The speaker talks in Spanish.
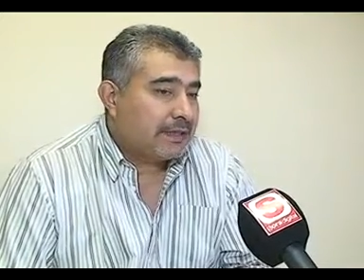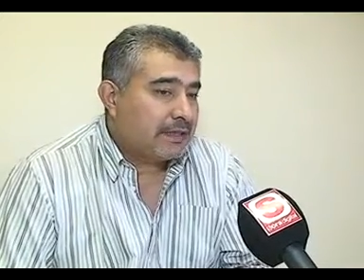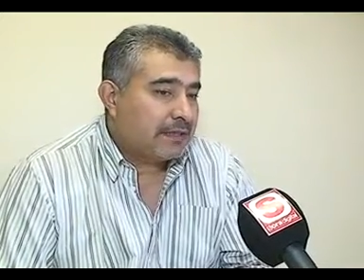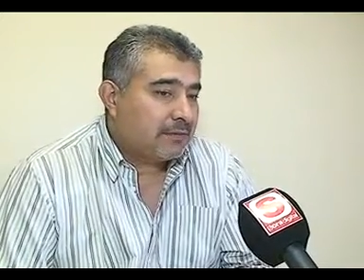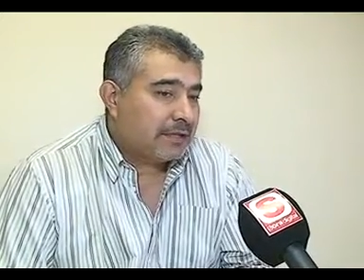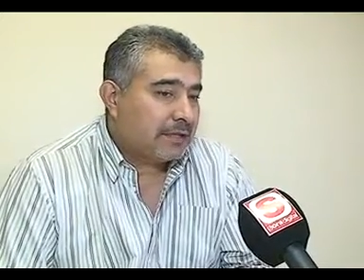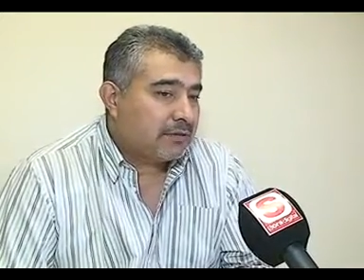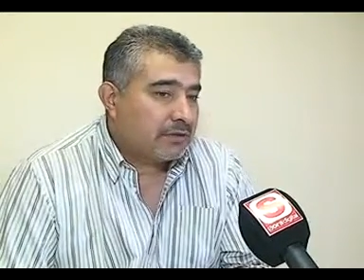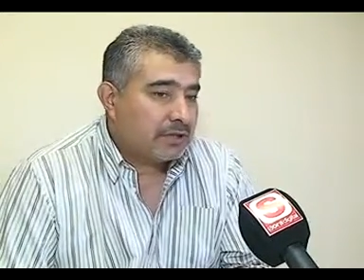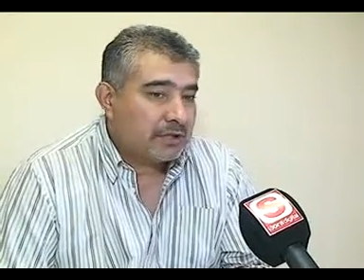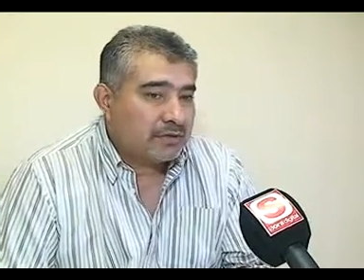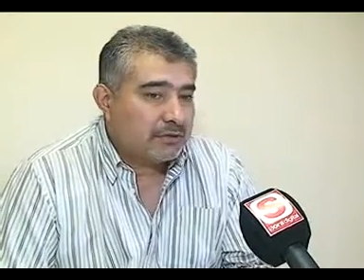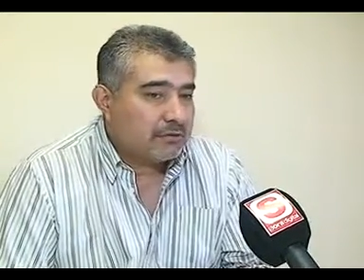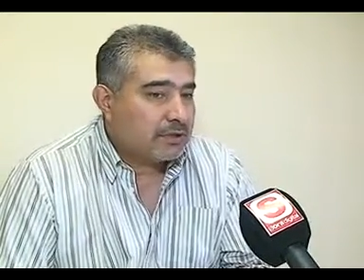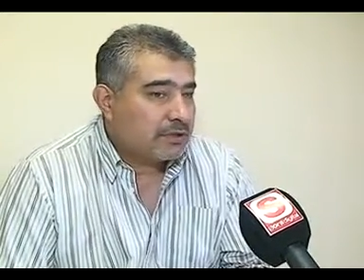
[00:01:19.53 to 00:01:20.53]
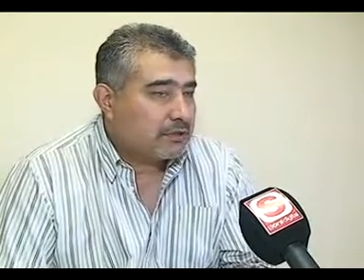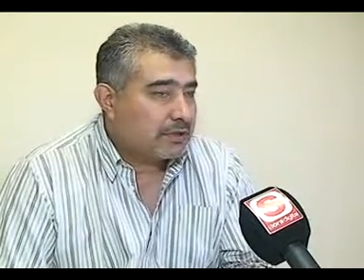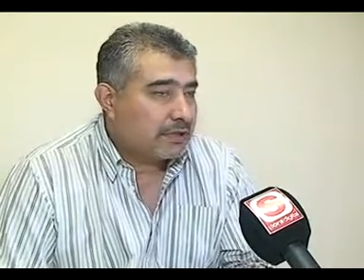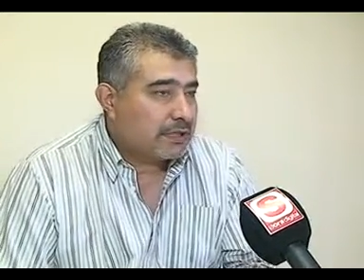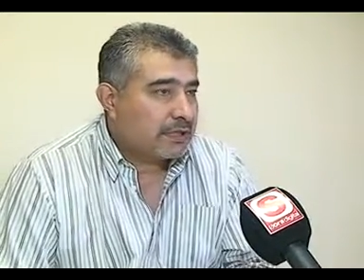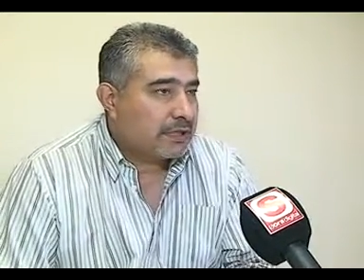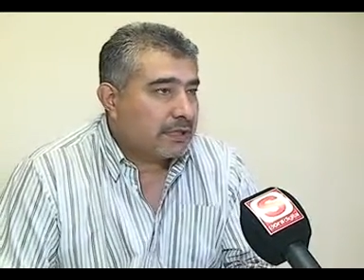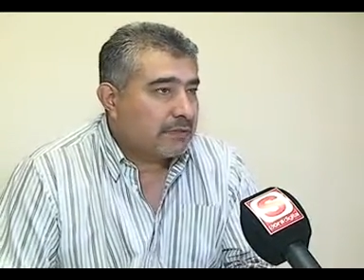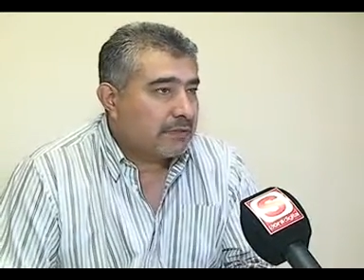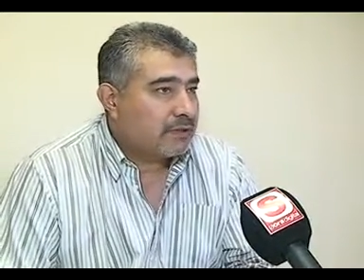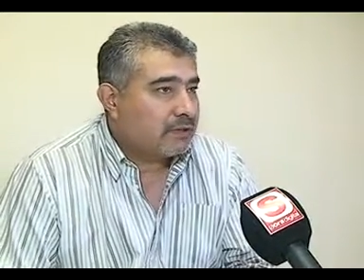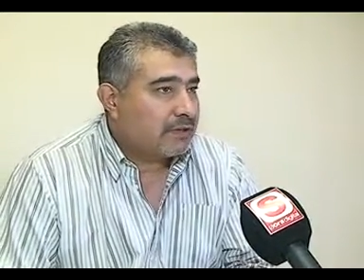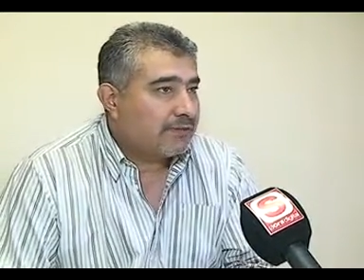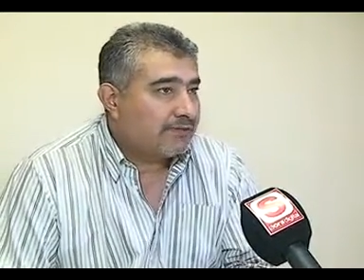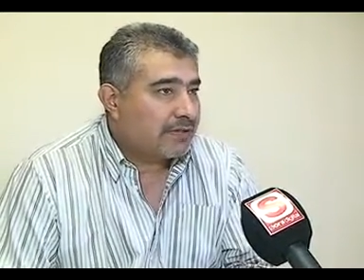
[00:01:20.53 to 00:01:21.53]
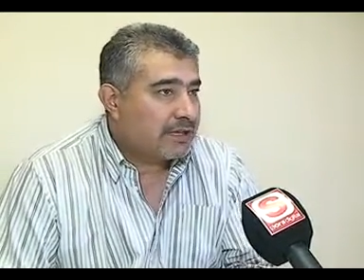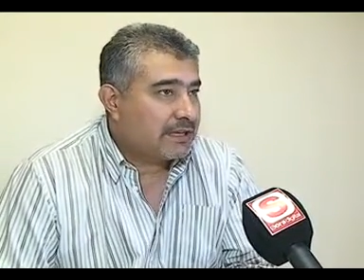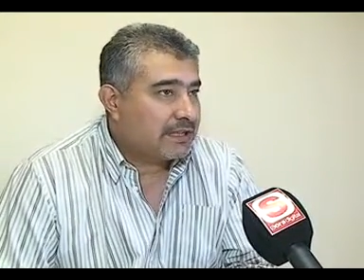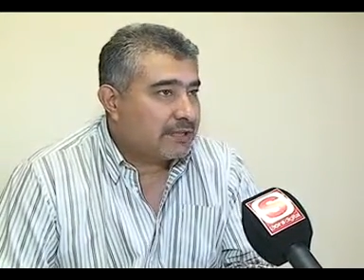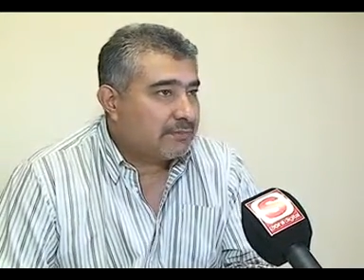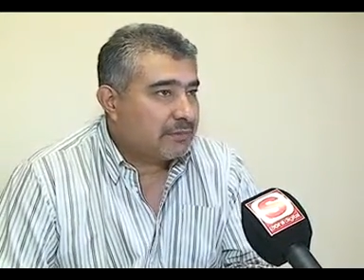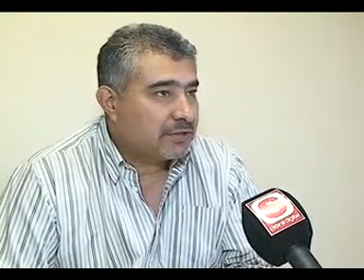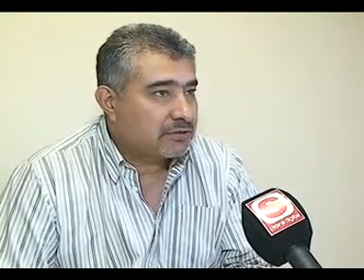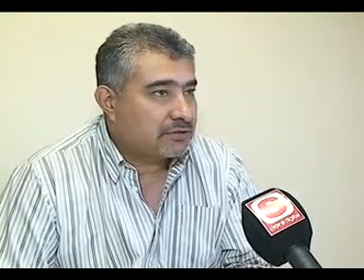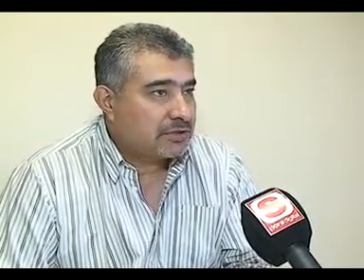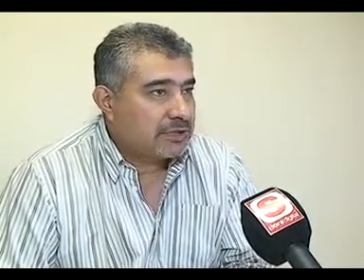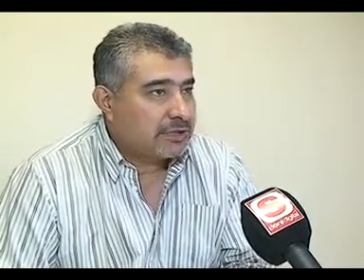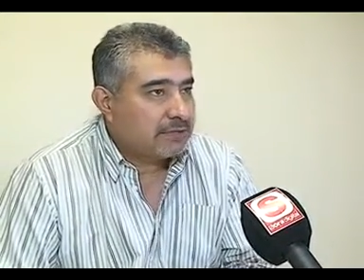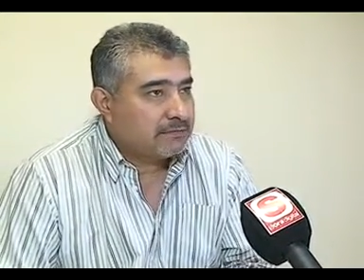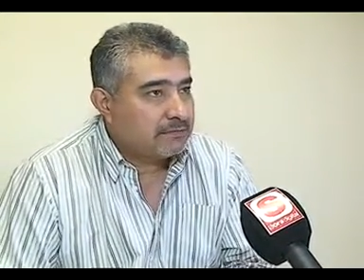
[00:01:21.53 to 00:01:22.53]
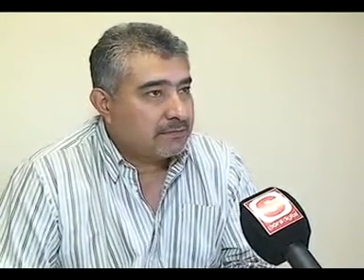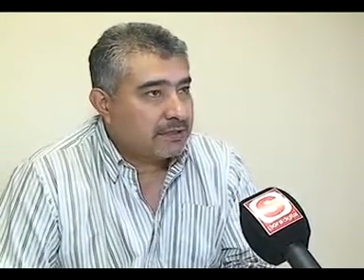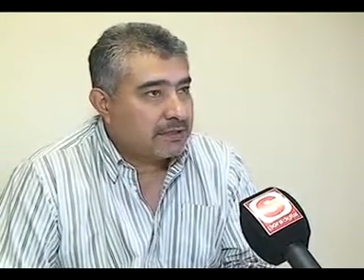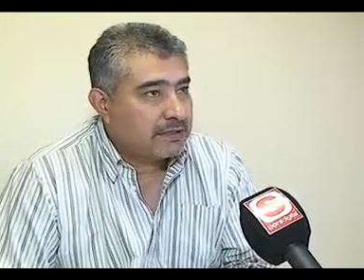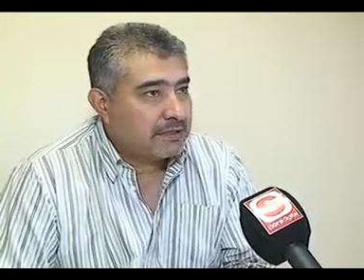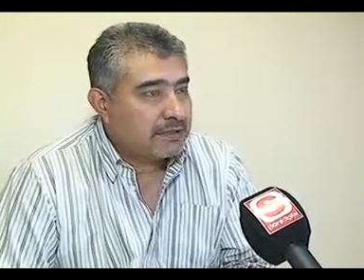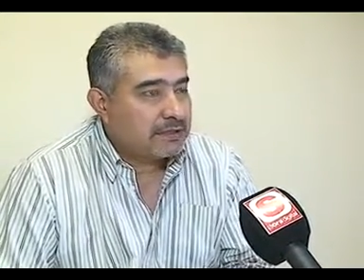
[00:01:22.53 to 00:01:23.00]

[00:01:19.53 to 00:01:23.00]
además de otras dos cuestiones que tienen que ver con la falta de personal en,